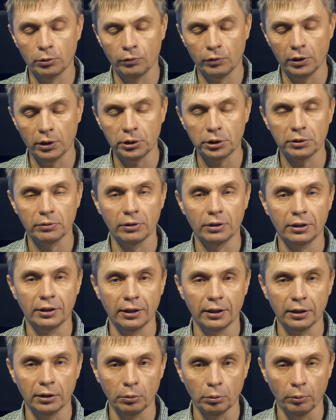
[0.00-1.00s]
увеличивает
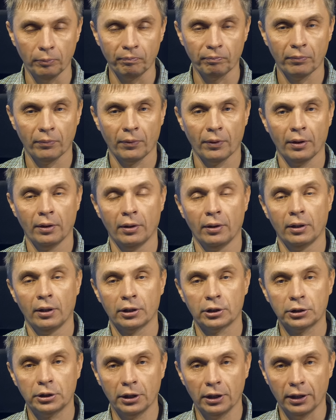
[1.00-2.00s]
длину
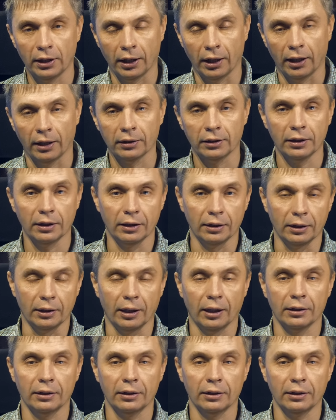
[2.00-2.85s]
штыря антенны.